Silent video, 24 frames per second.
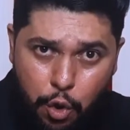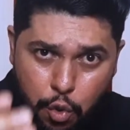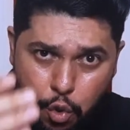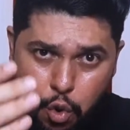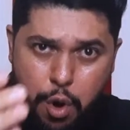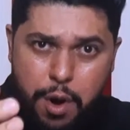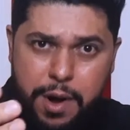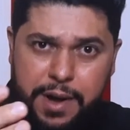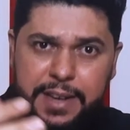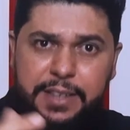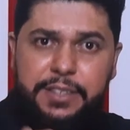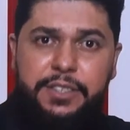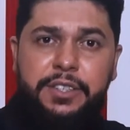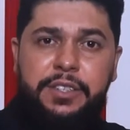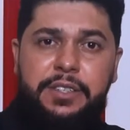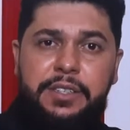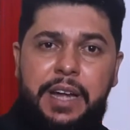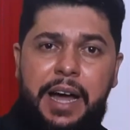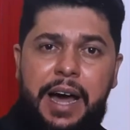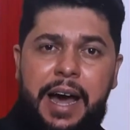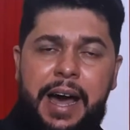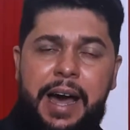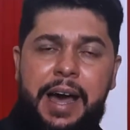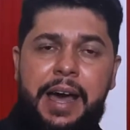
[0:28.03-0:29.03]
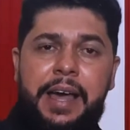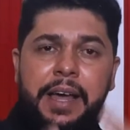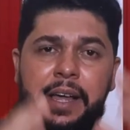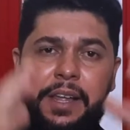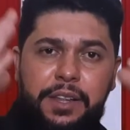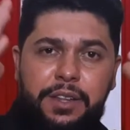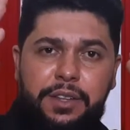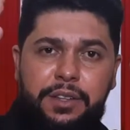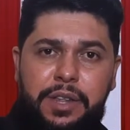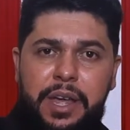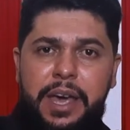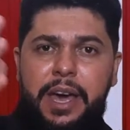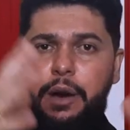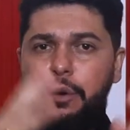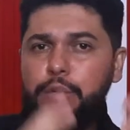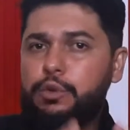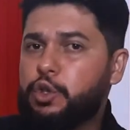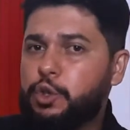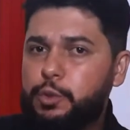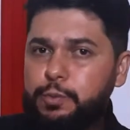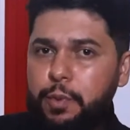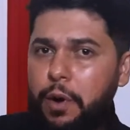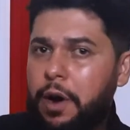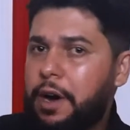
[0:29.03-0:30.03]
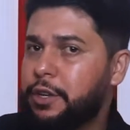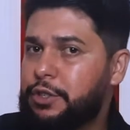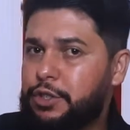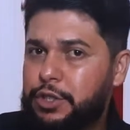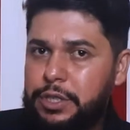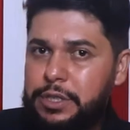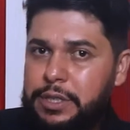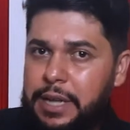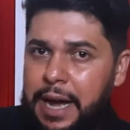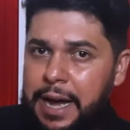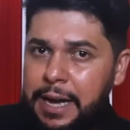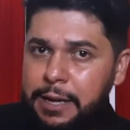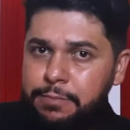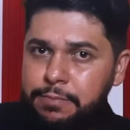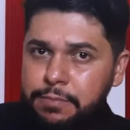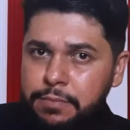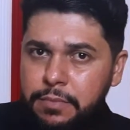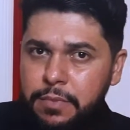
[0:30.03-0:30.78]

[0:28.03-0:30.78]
conquistar, Deus pode te dar.